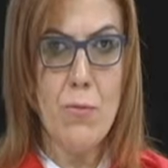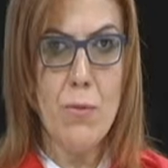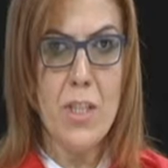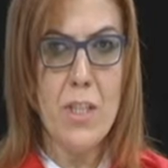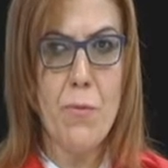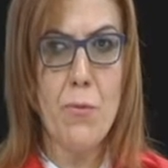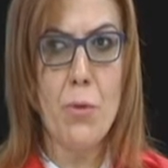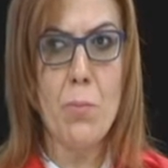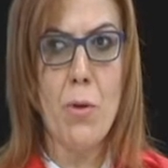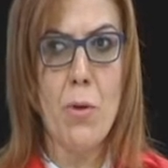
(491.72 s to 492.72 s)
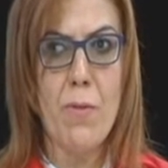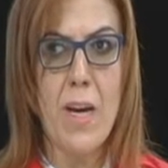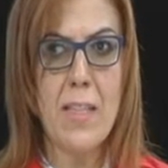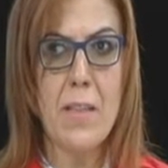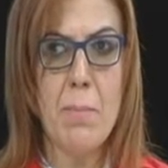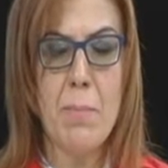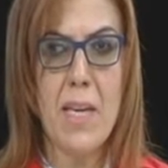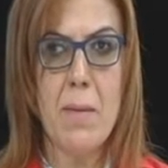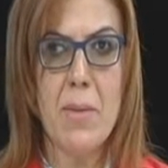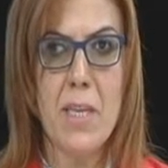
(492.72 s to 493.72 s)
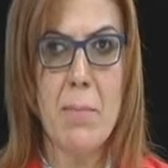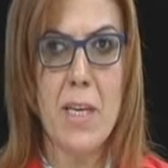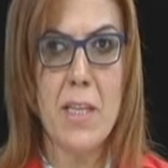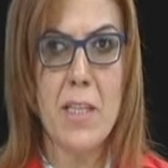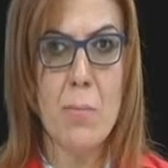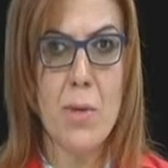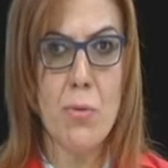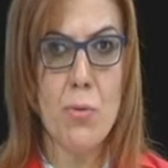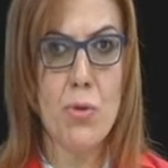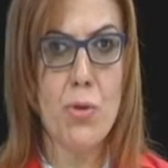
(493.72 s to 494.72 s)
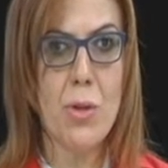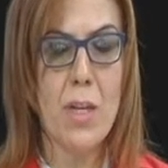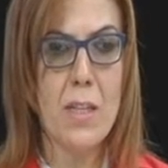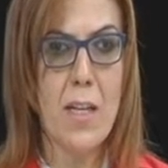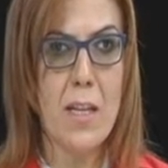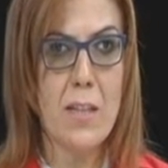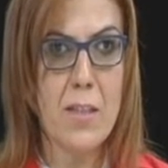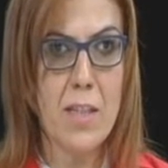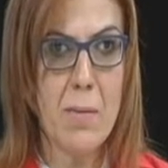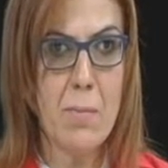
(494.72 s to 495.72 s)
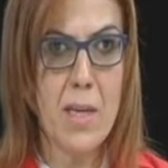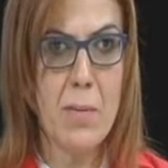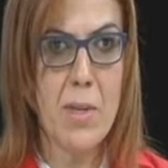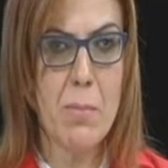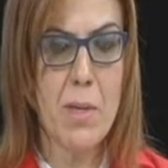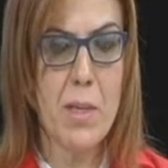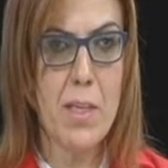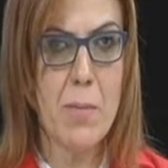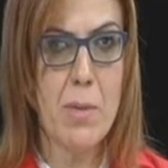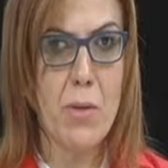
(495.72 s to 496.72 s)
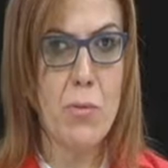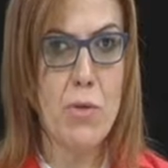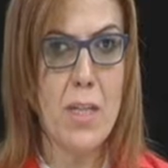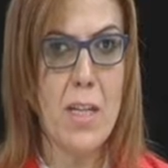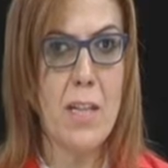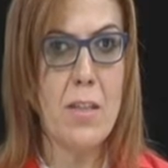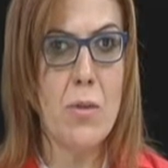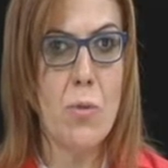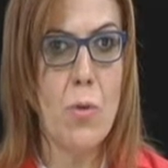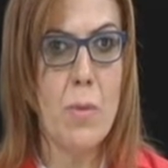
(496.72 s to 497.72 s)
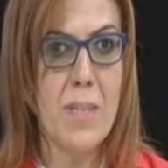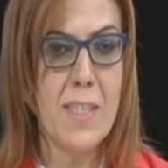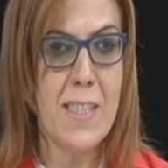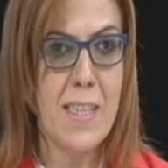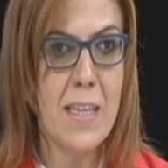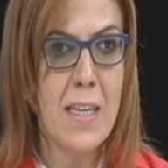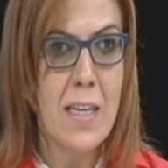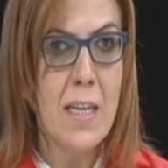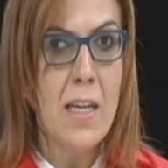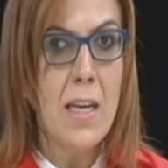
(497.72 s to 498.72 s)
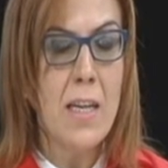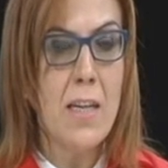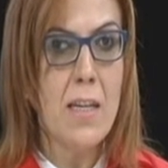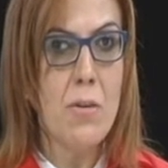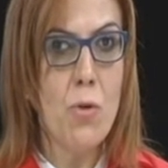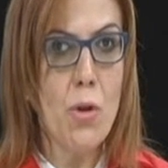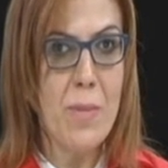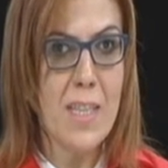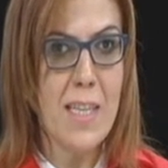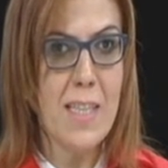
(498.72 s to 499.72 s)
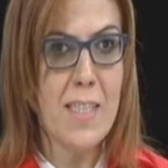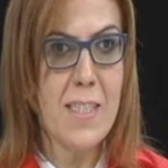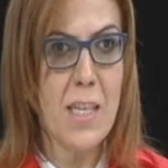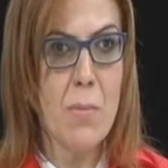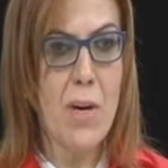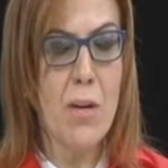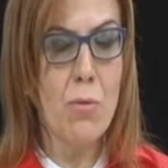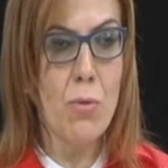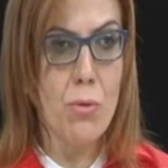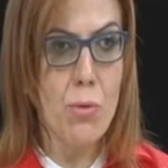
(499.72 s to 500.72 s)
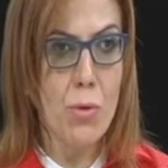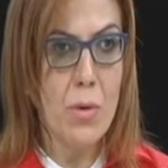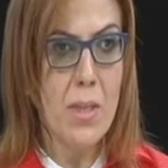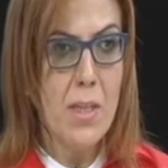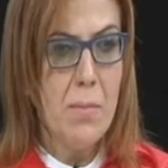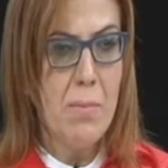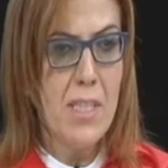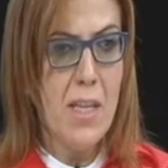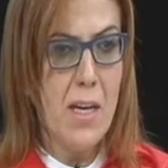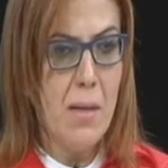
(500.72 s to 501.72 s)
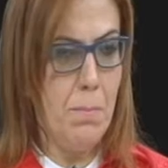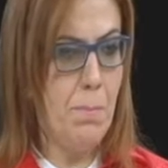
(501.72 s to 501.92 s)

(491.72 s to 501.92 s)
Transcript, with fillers: işte futbol var. B1, B2, B3 adı altında. B1, B2, B3 adı altında olması e, görme derecesine bağlı oluyor. Mesela